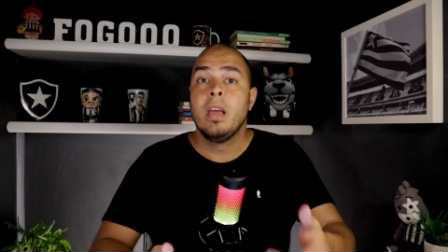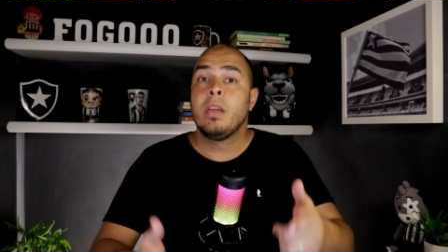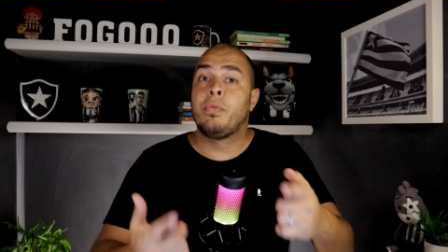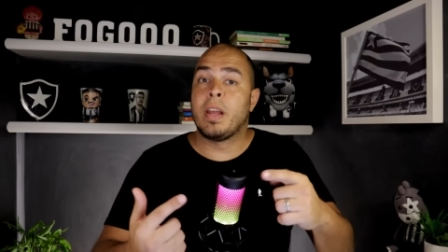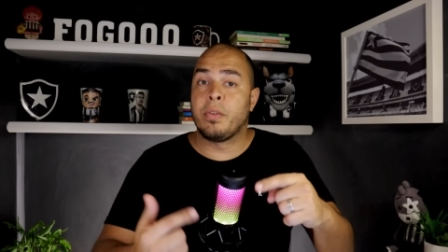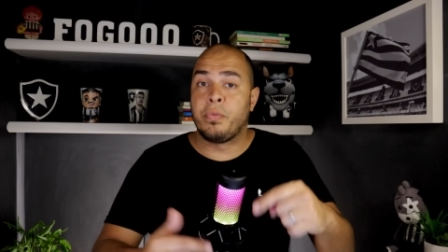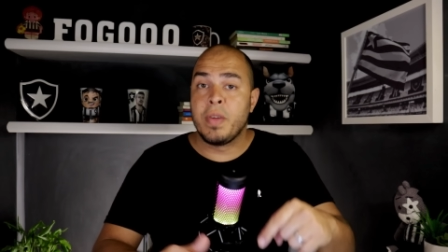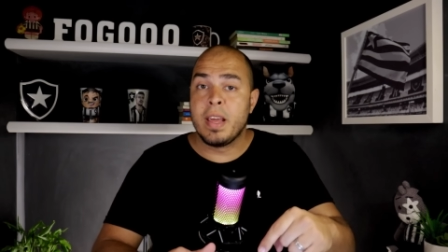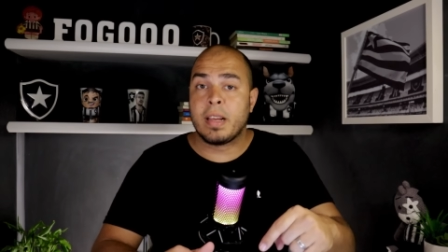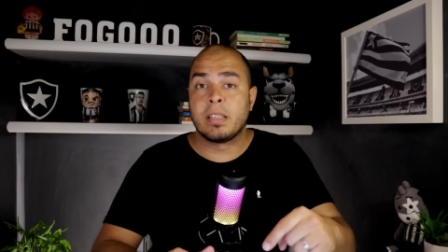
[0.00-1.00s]
e
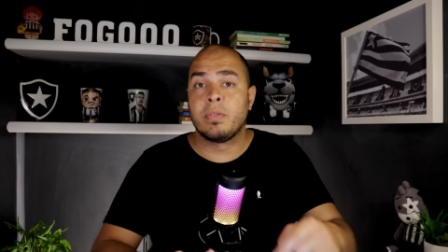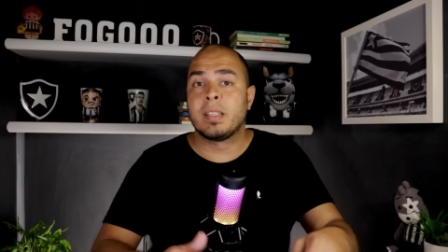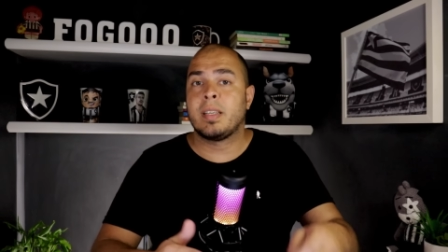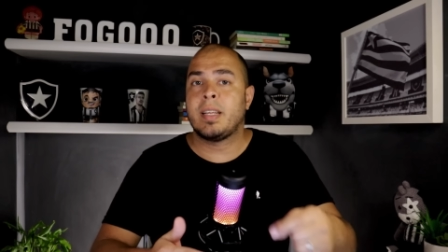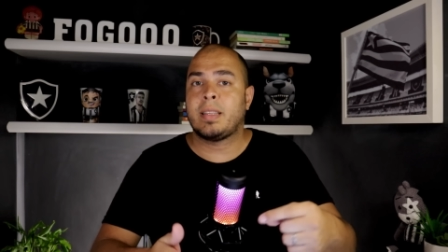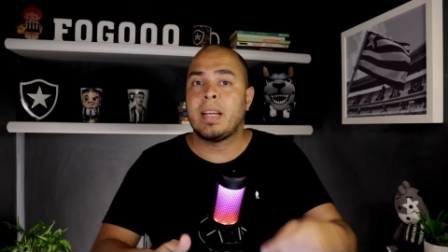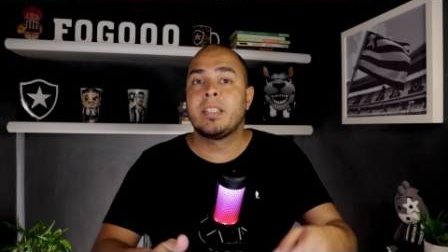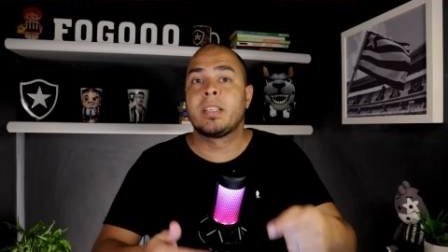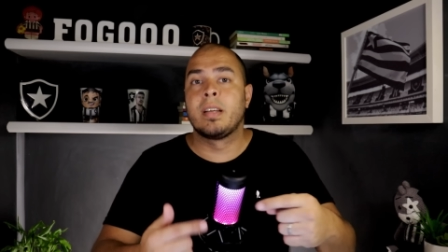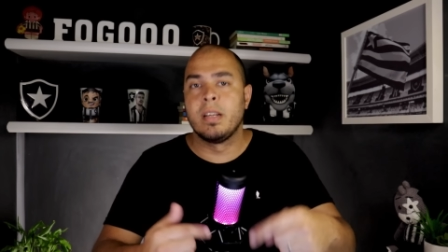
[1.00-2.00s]
verifique se você já está
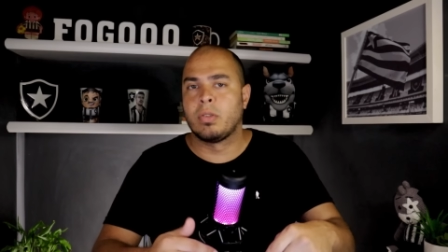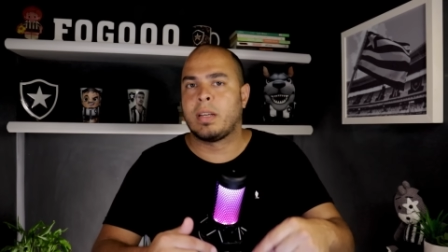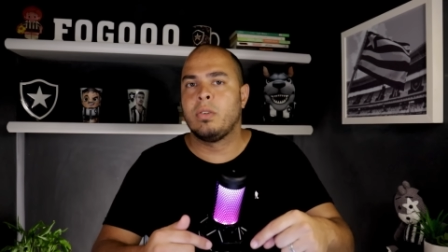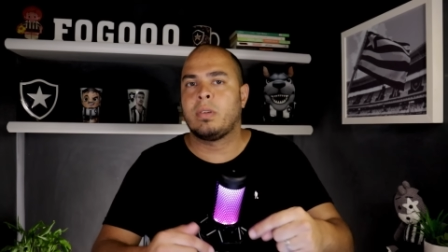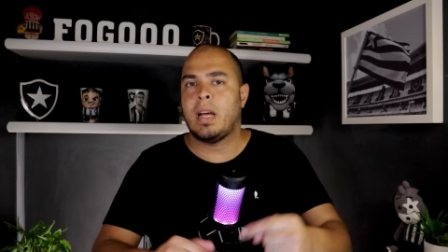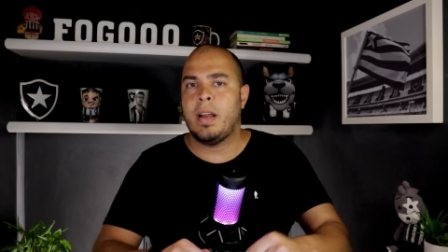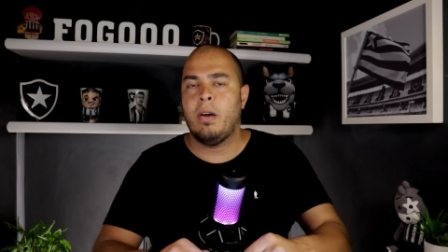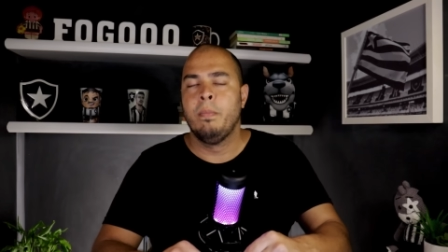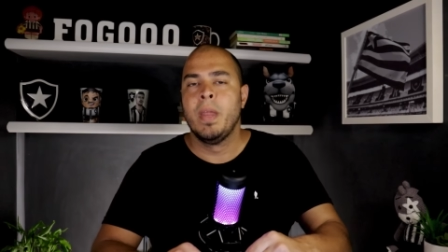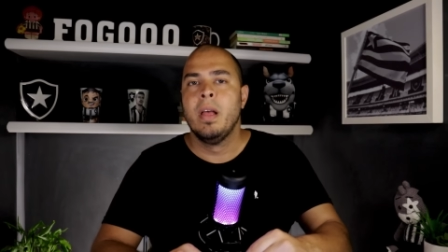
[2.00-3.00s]
inscrito aqui no
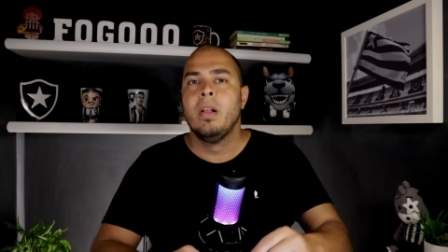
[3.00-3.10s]
canal.